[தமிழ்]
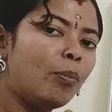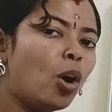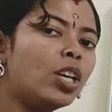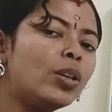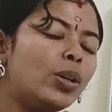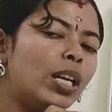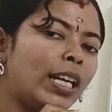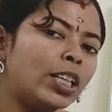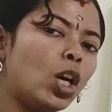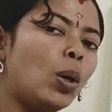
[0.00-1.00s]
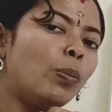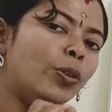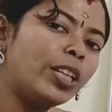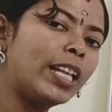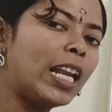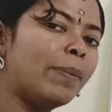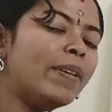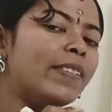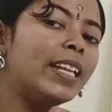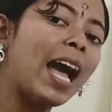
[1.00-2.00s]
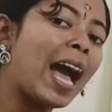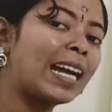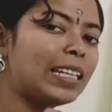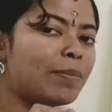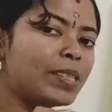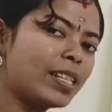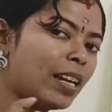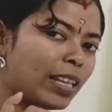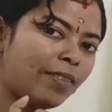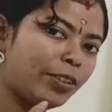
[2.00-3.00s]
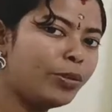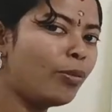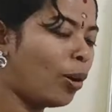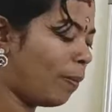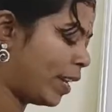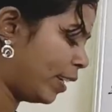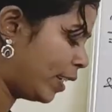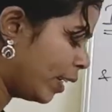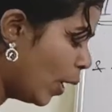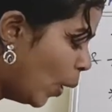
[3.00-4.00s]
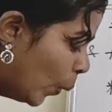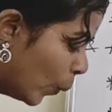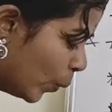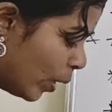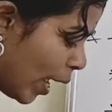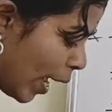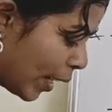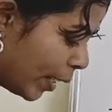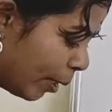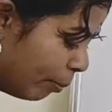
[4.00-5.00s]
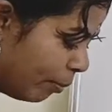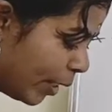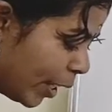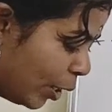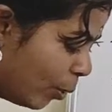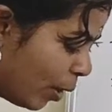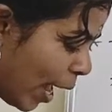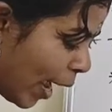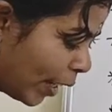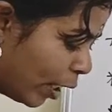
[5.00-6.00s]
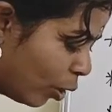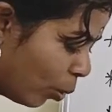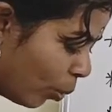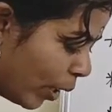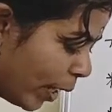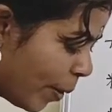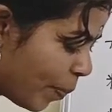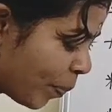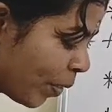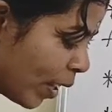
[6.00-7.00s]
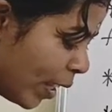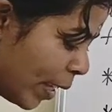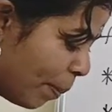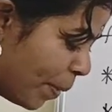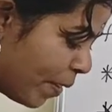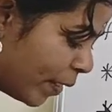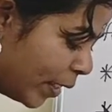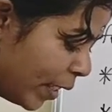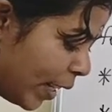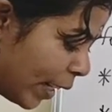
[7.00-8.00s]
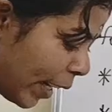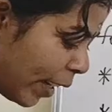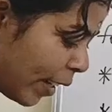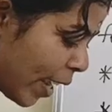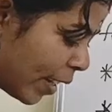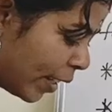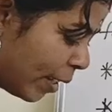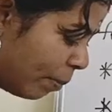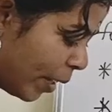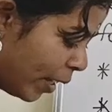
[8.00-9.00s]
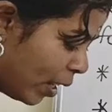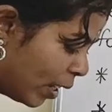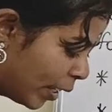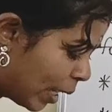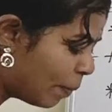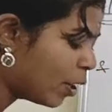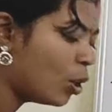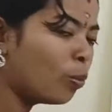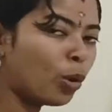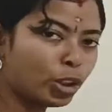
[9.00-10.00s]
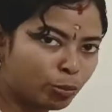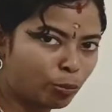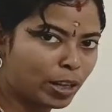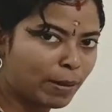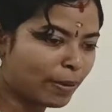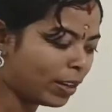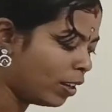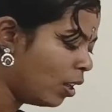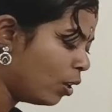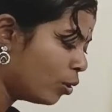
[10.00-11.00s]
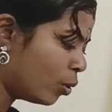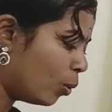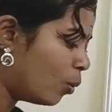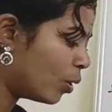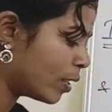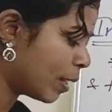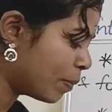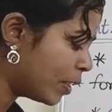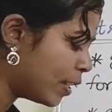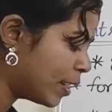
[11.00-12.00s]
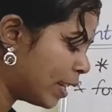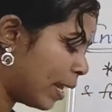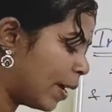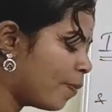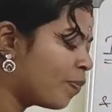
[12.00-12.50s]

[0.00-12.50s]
மாலிகுல் அண்ட் காம்பவுண்ட் இது எல்லாமே வந்து ஆக்டம்ஸ்னால தான் வந்து ஃபார்ம் ஆயிருக்கு ஒரு ஆக்டம் இன்னொரு ஆக்டத்தோட எப்படி வந்து கனெக்டடாக இருக்குது அப்படின்னா கெமிக்கல் பாண்டு மூலியமாக ஸோ ஒரு சப்ஸ்டன்ஸில்